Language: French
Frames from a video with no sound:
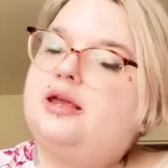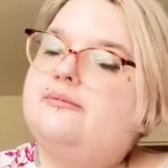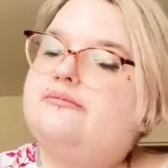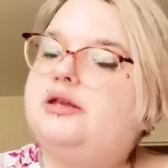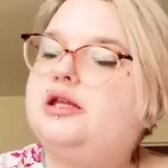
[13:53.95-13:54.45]

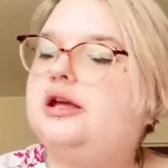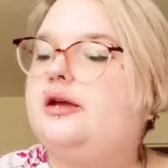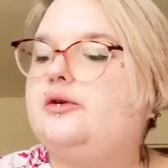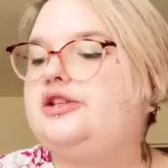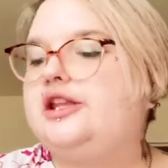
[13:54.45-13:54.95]
Mine
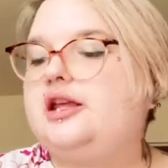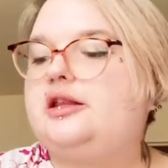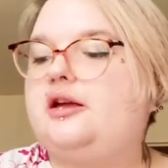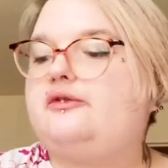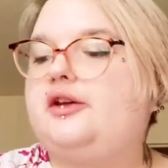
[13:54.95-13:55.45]
rehaussée est
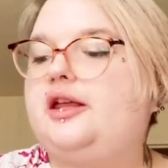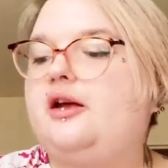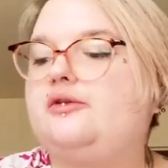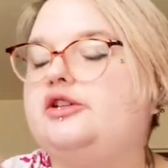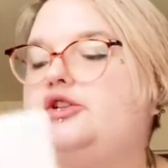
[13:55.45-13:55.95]
un frais
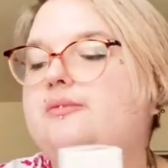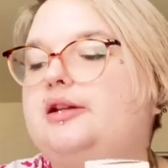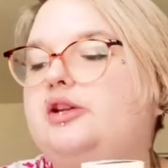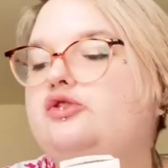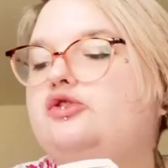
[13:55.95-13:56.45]
garanti du
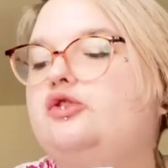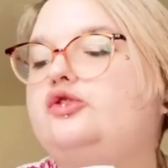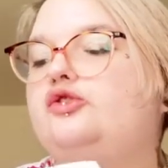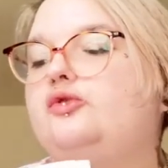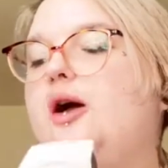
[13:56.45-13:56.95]
matin jusqu'au
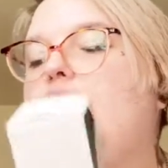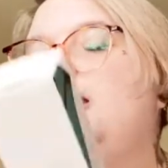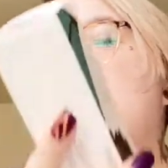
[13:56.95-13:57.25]
soir.